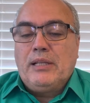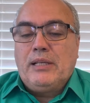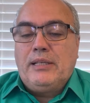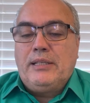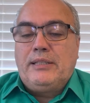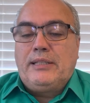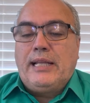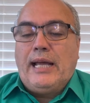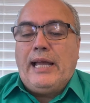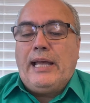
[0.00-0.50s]
e
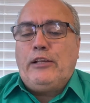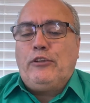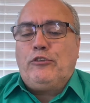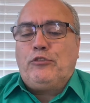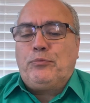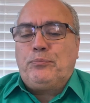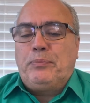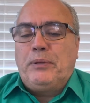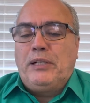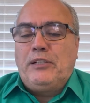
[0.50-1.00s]

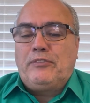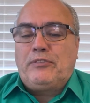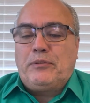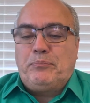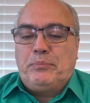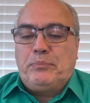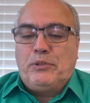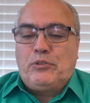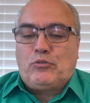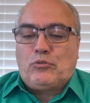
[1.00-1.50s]
dez
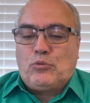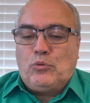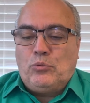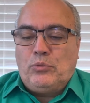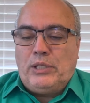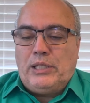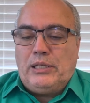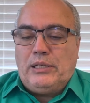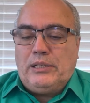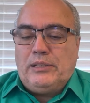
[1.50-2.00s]
príncipes com
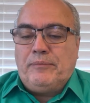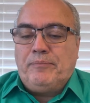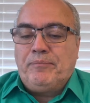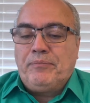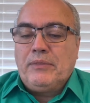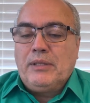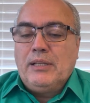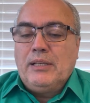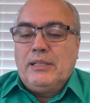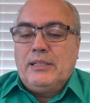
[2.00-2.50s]
ele,
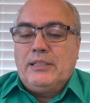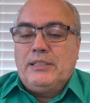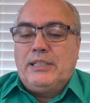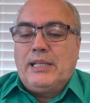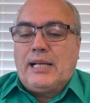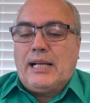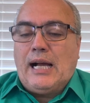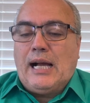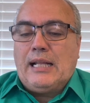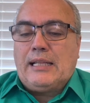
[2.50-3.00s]
de
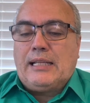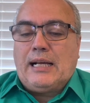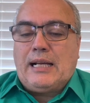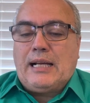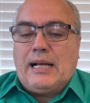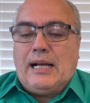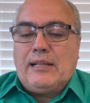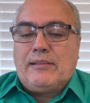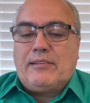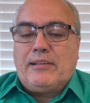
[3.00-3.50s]
cada
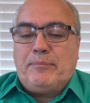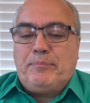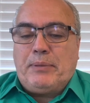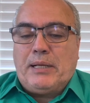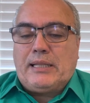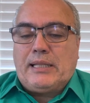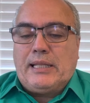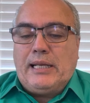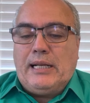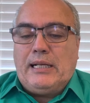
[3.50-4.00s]
casa
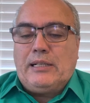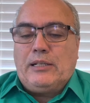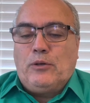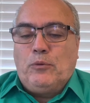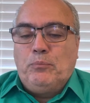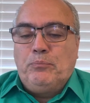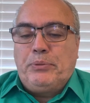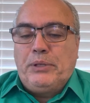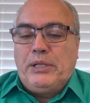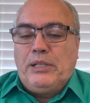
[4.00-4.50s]
paterna
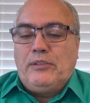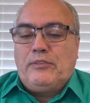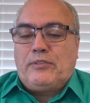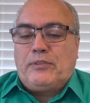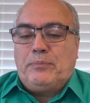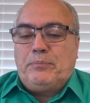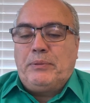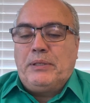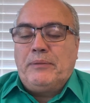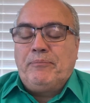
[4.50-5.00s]
um
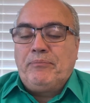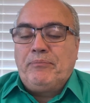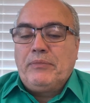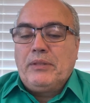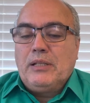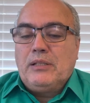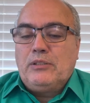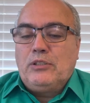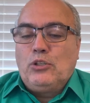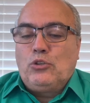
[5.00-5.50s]
príncipe,
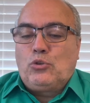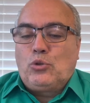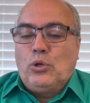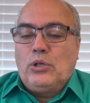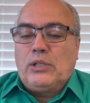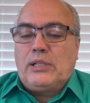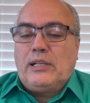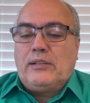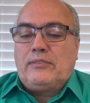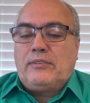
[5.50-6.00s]
de
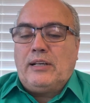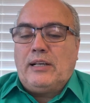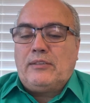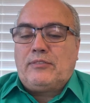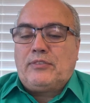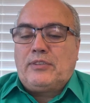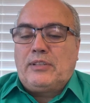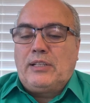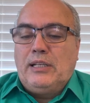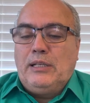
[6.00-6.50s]
todas
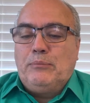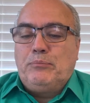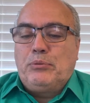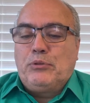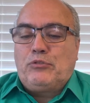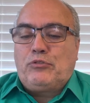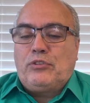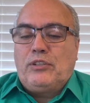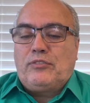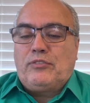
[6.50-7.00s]
as
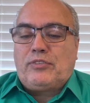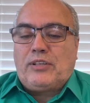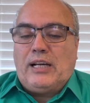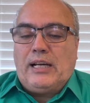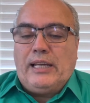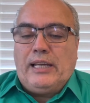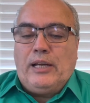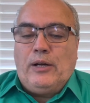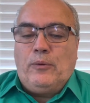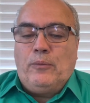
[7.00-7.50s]
tribos de
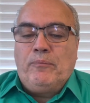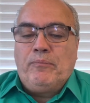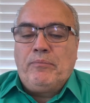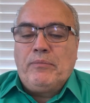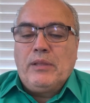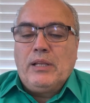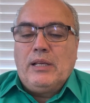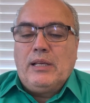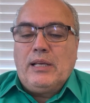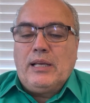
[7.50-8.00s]
Israel,
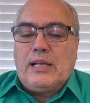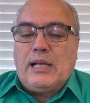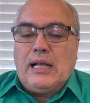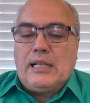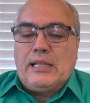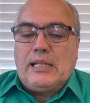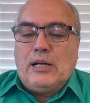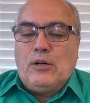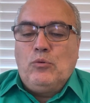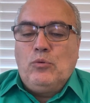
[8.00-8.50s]
e
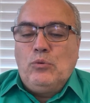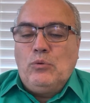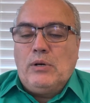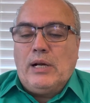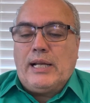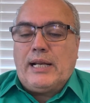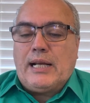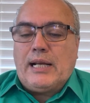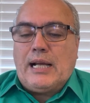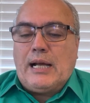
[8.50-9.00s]
cada um
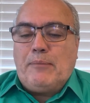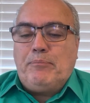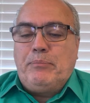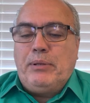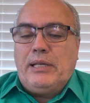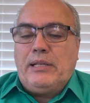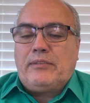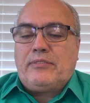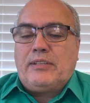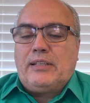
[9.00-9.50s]
era
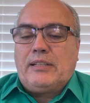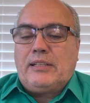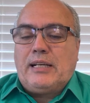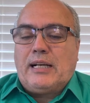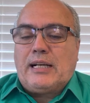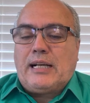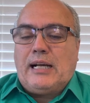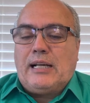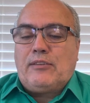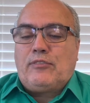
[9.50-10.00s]
cabeça da
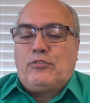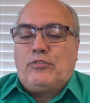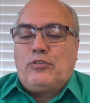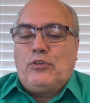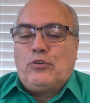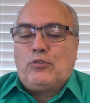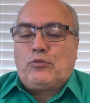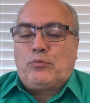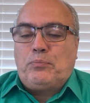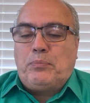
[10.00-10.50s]
casa de
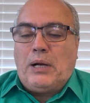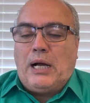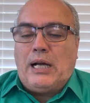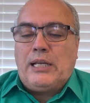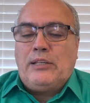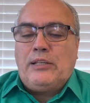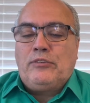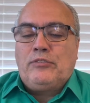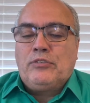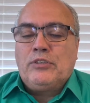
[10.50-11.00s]
seus
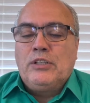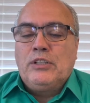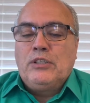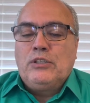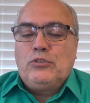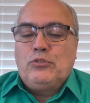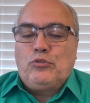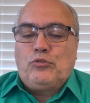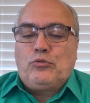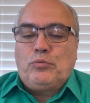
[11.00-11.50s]
pais,
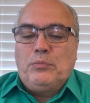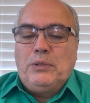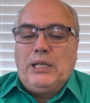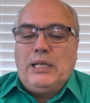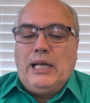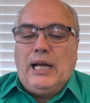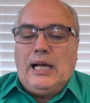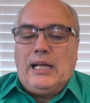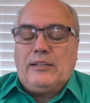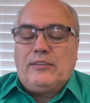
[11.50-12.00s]
nos
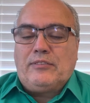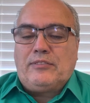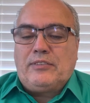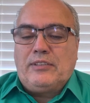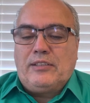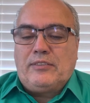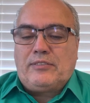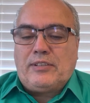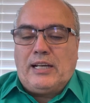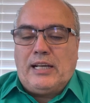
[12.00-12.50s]
milhares de
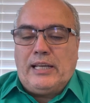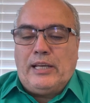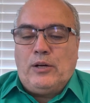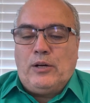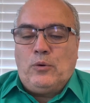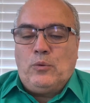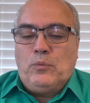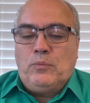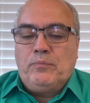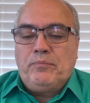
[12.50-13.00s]

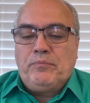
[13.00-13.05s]
Israel.